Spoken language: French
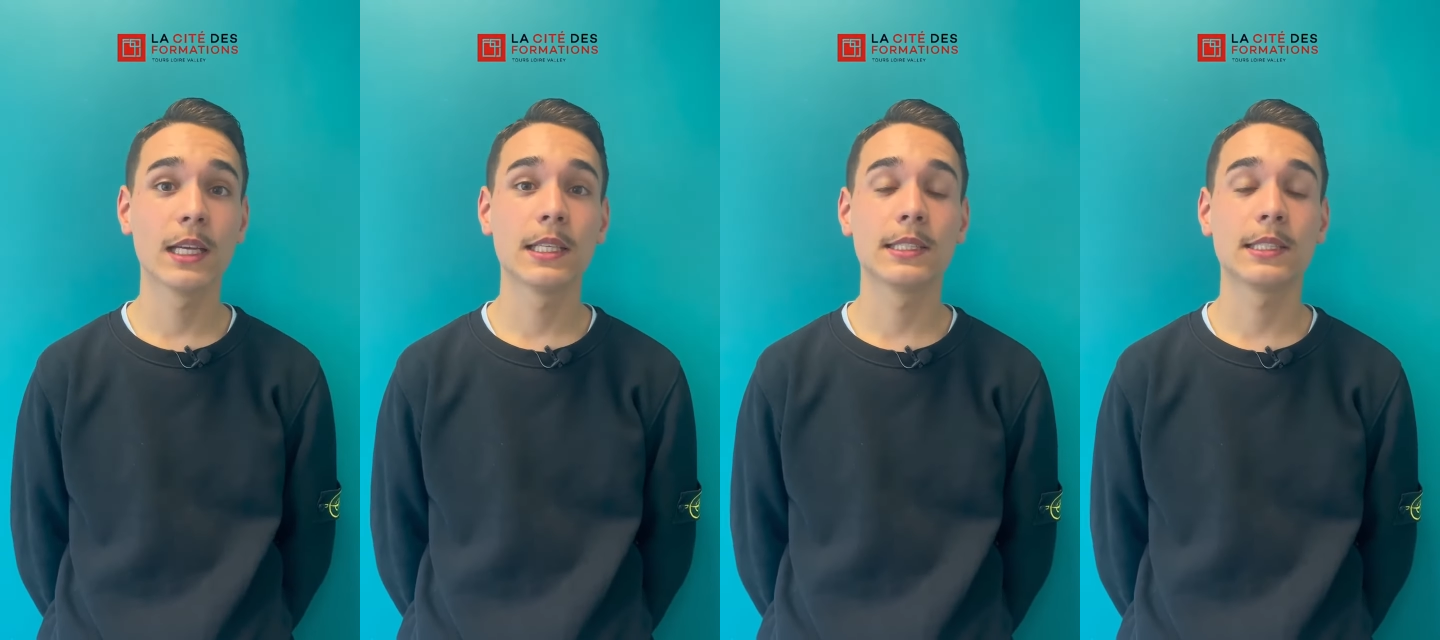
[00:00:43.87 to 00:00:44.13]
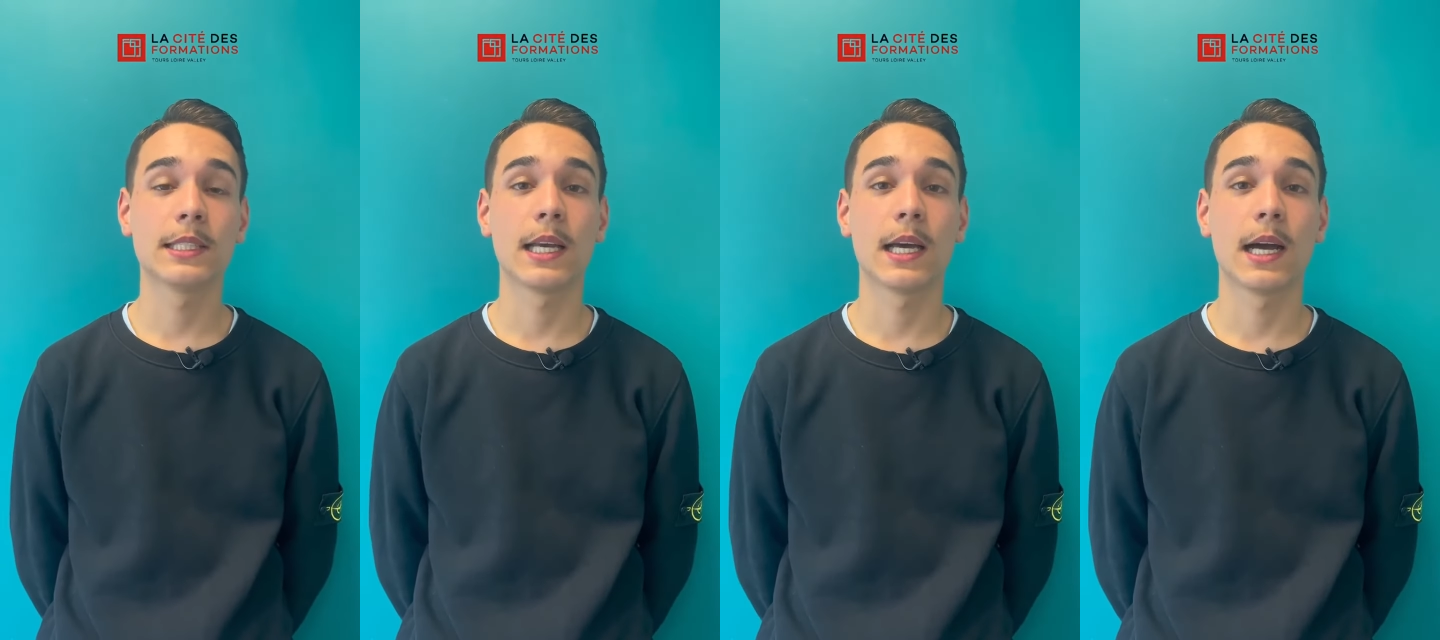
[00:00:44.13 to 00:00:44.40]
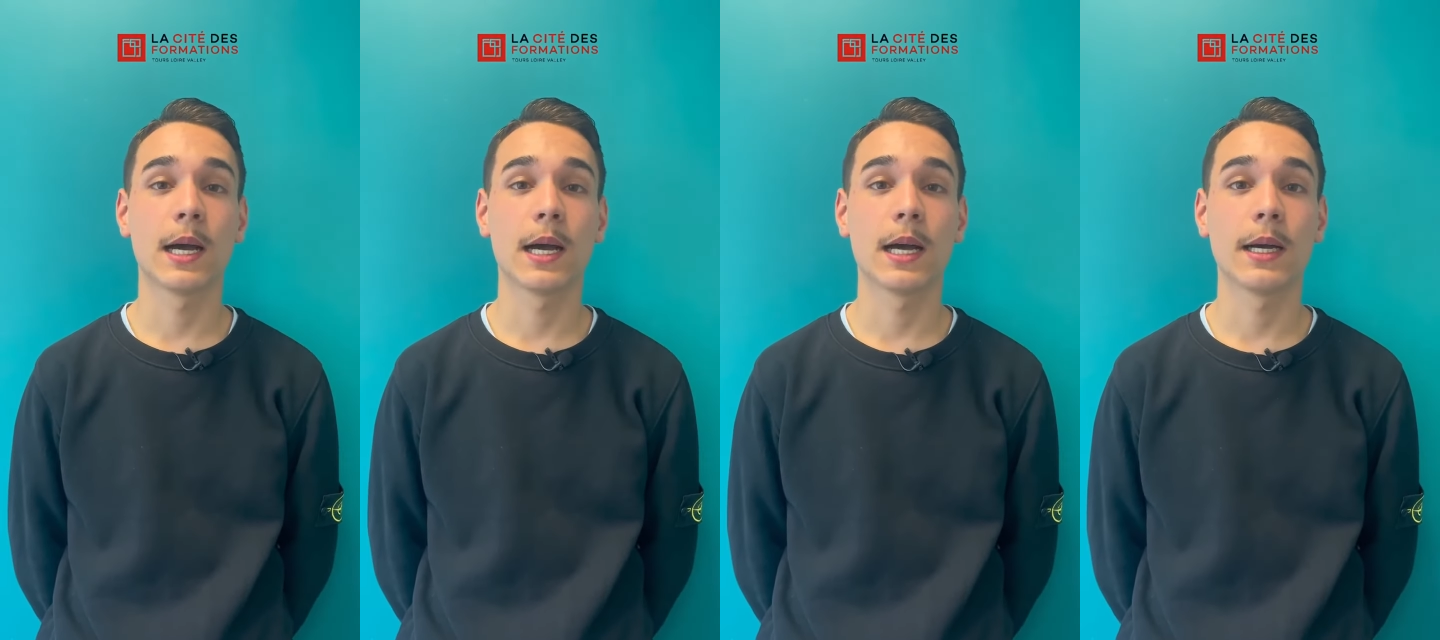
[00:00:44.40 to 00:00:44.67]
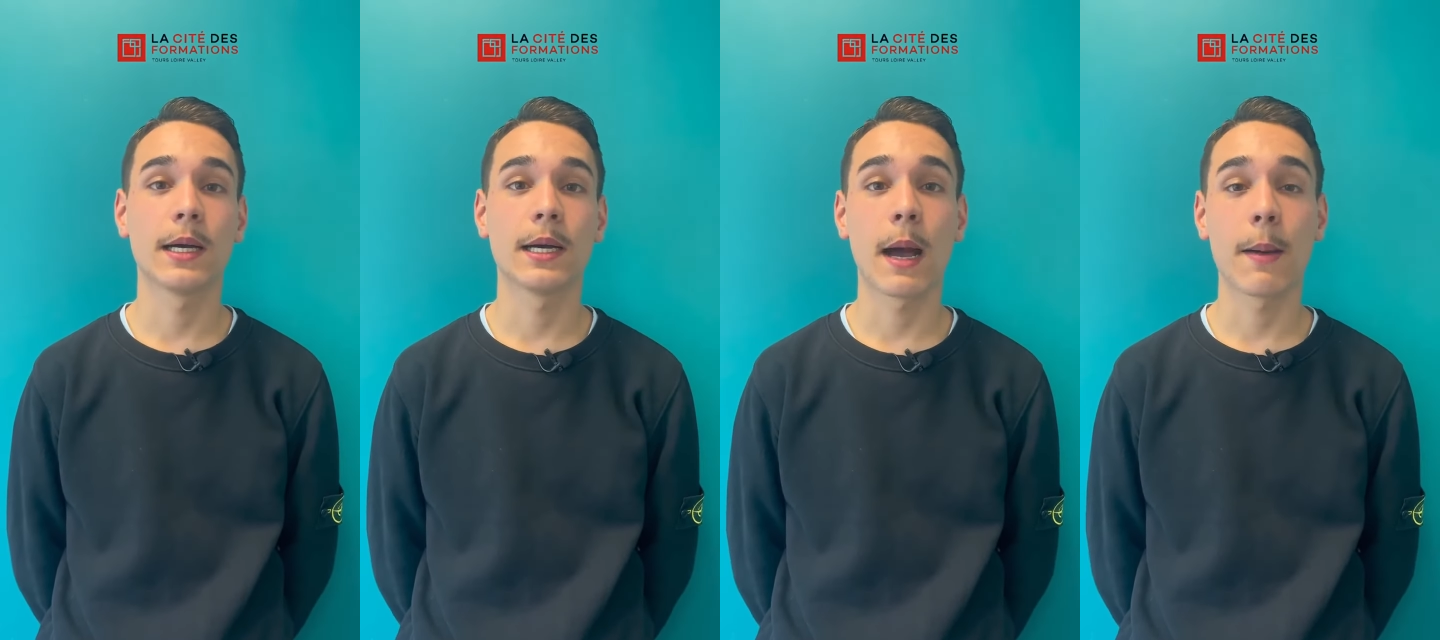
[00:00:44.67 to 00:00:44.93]
C'est
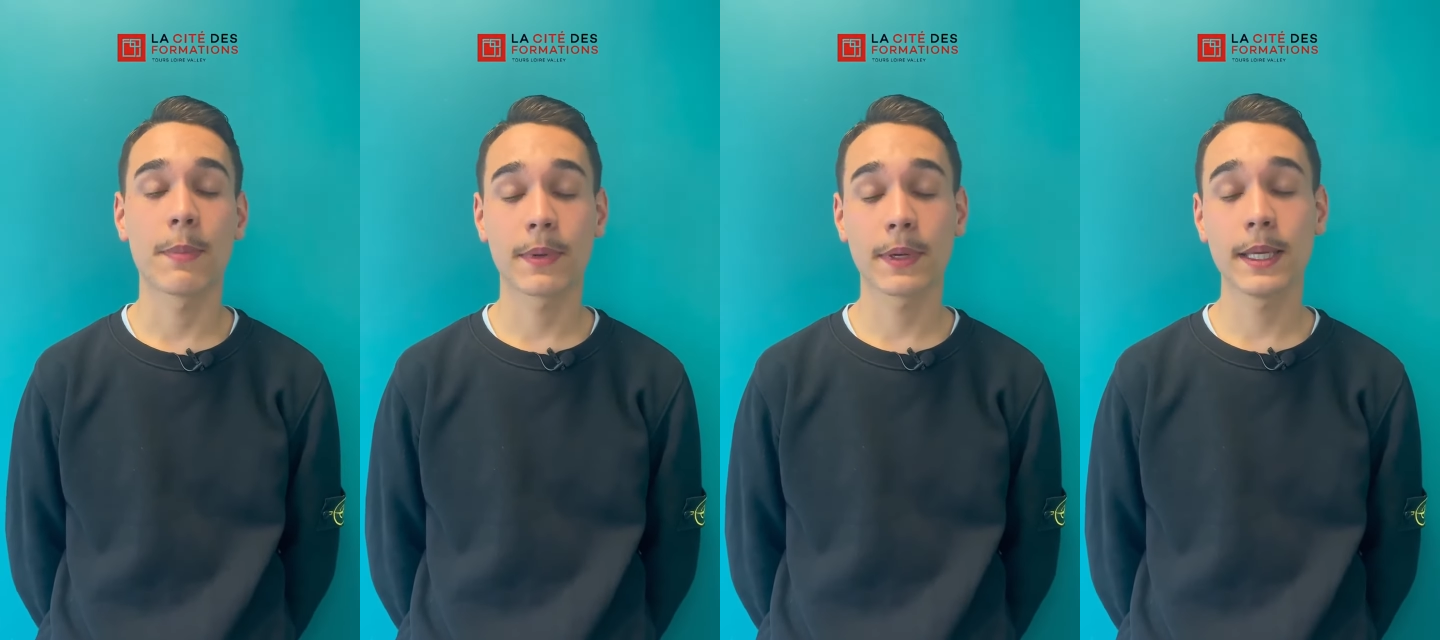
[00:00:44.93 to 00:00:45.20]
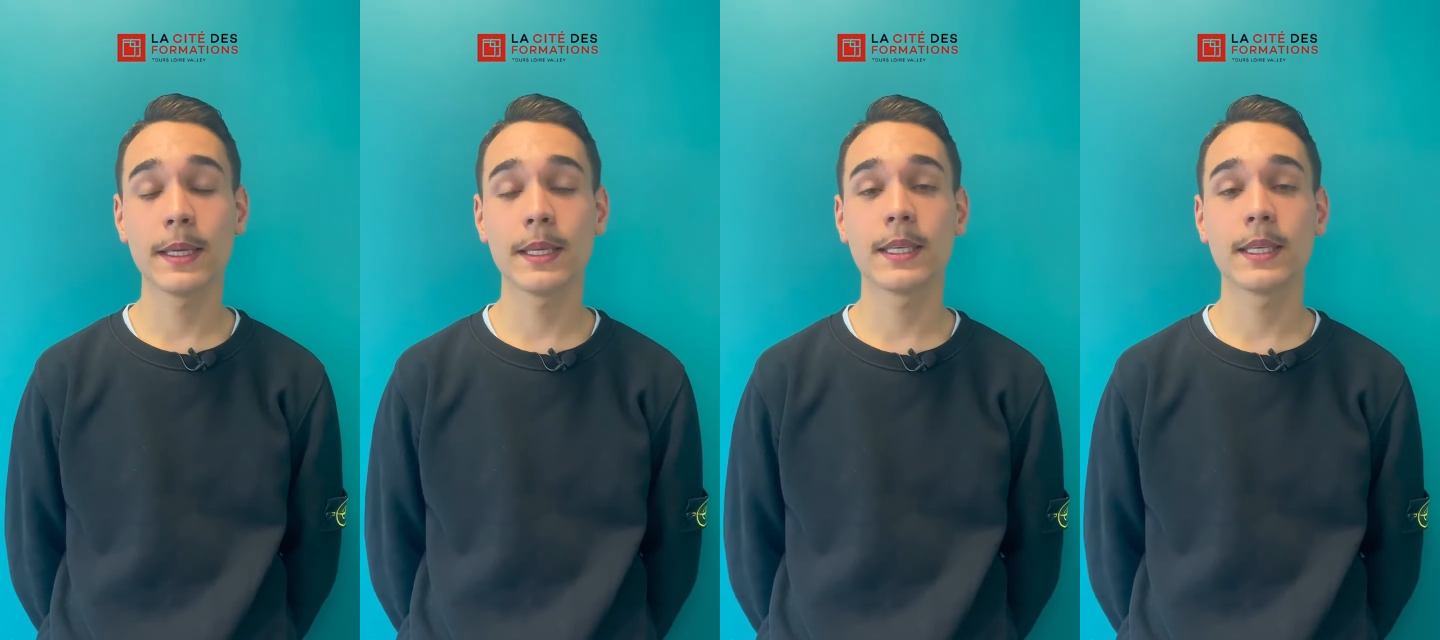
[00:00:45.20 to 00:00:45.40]
un, prix